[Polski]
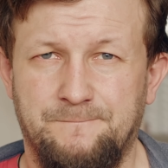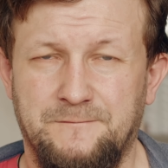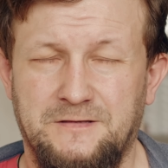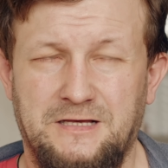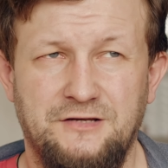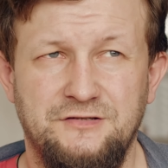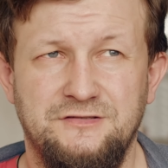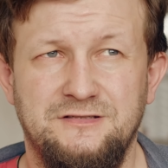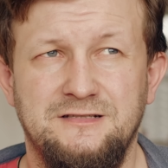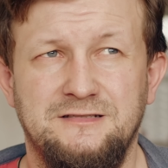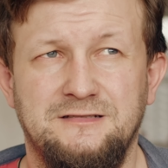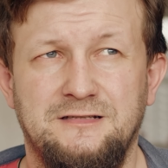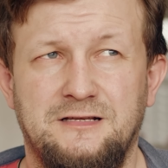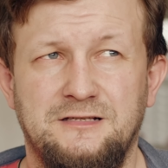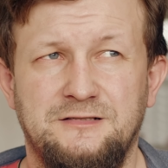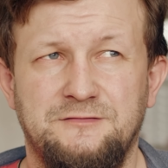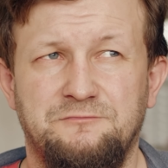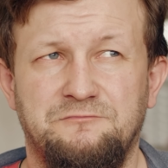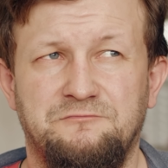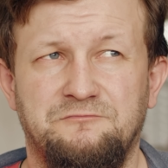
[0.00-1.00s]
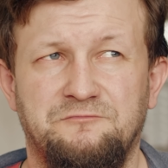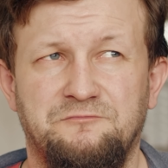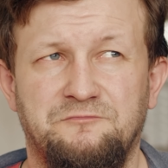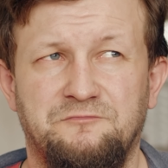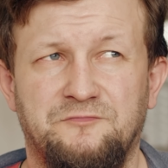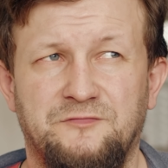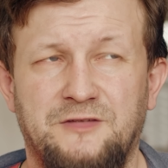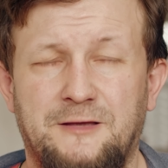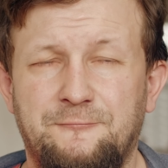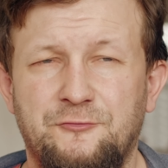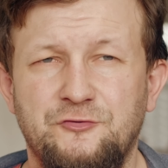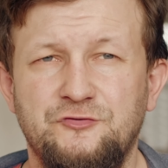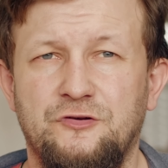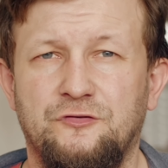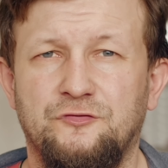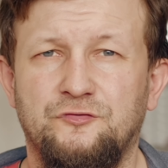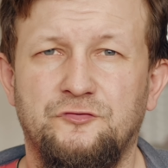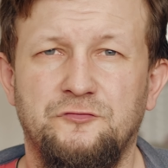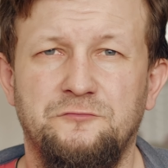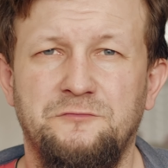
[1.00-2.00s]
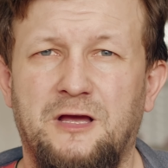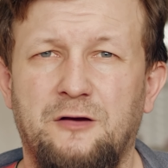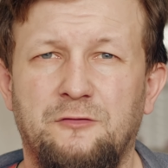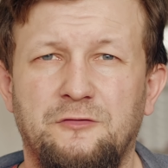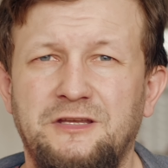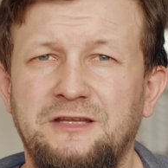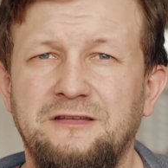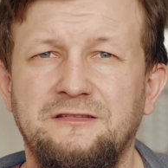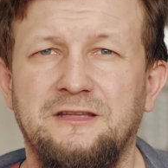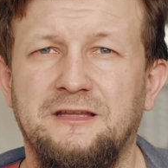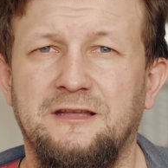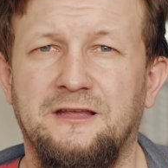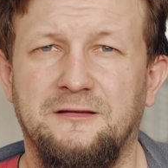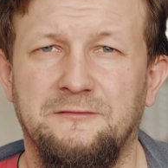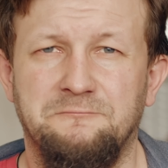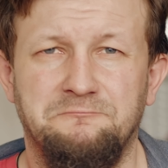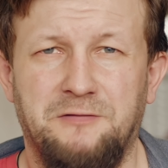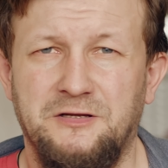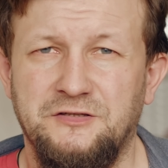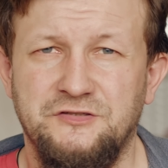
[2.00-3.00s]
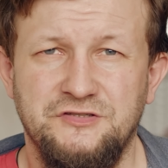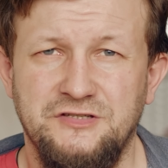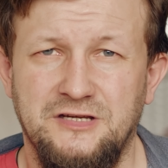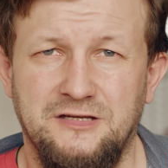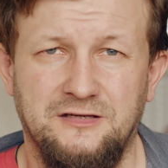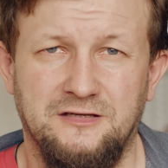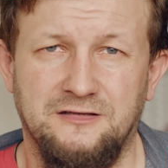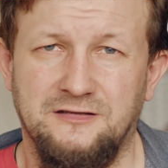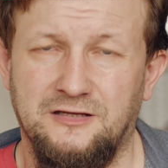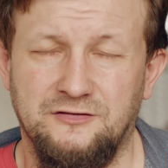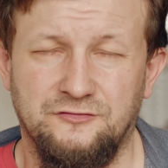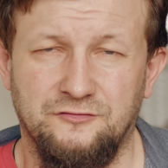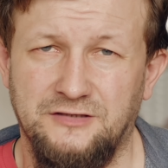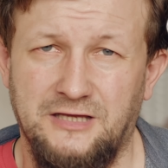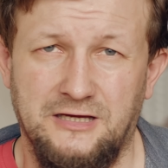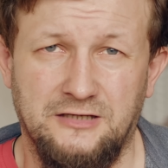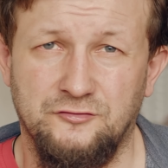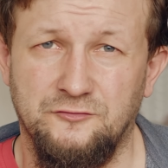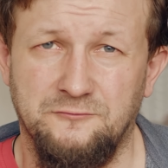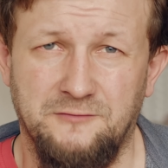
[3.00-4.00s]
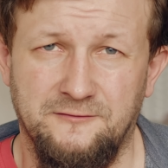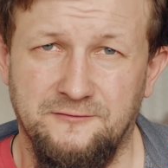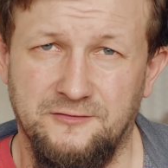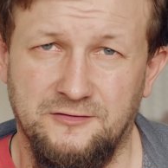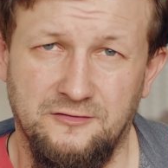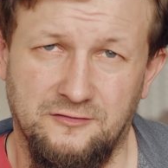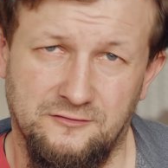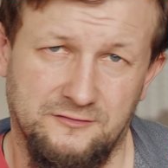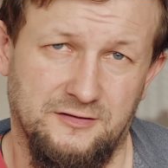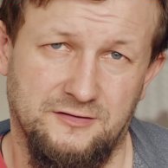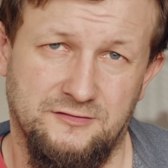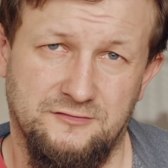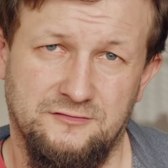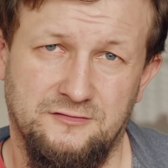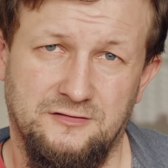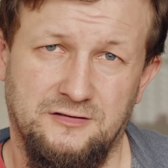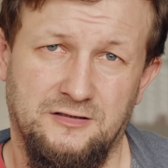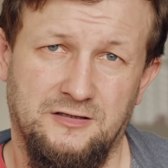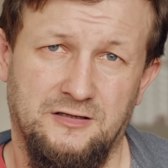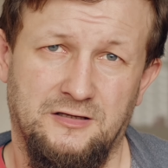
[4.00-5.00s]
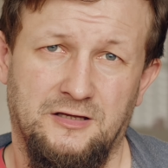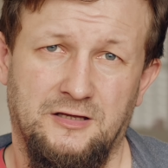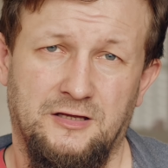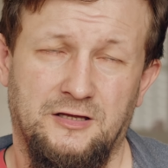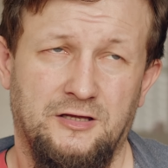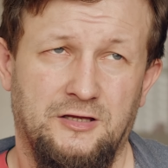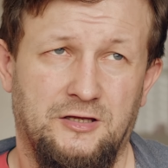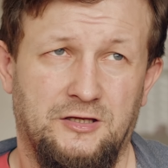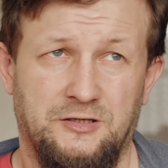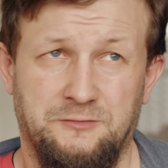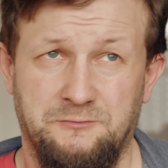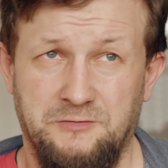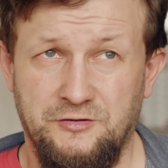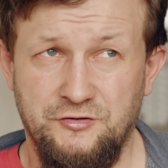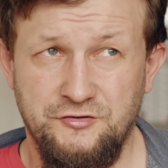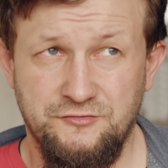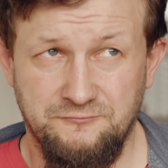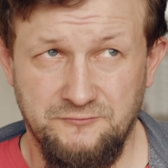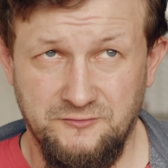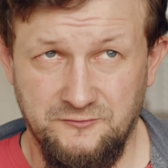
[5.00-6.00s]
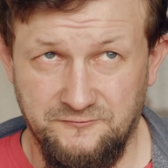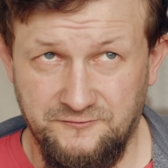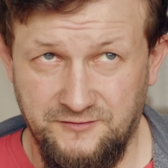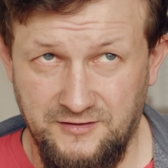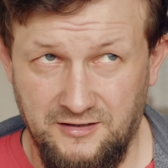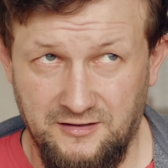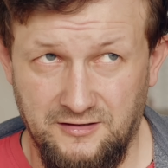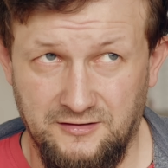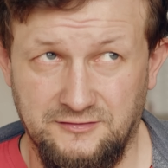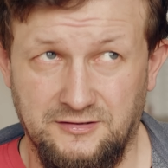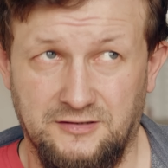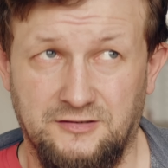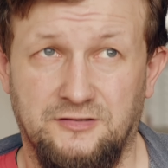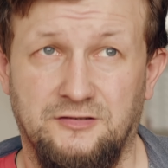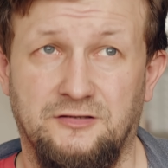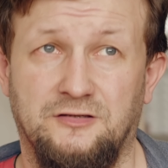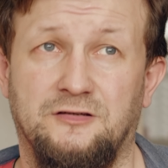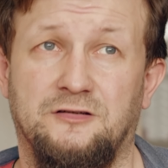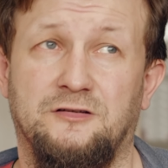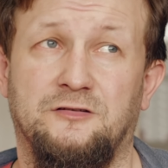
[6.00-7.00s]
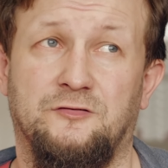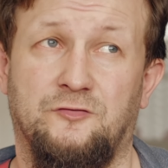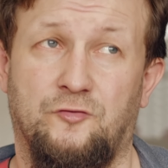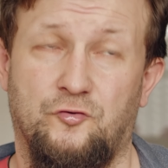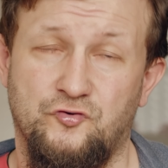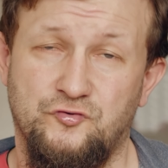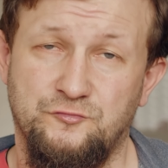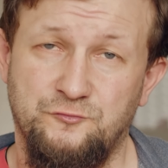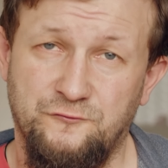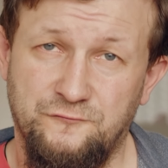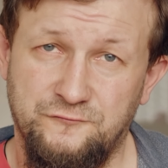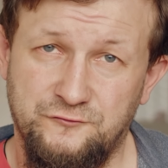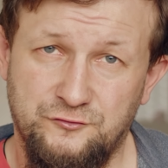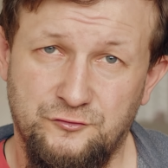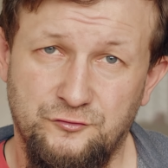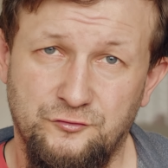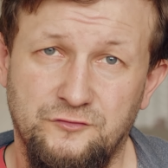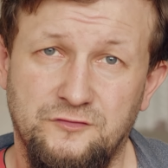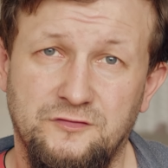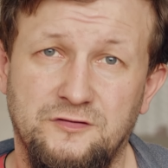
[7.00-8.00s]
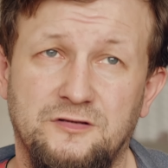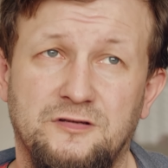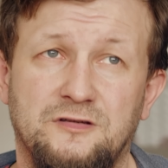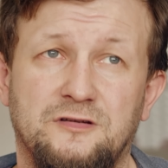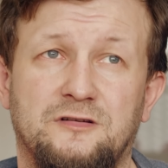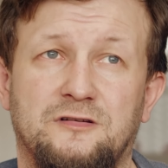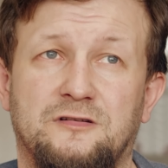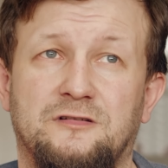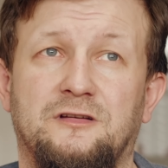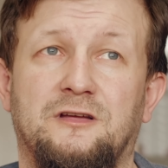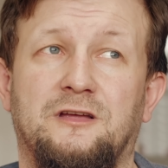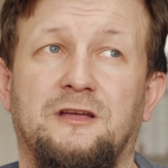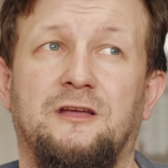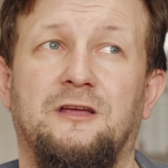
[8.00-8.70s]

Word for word: Każdy z nas na początku miał inne patrzenie na to, jak to ma wyglądać. I mieliśmy wiele takich rozmów trudnych,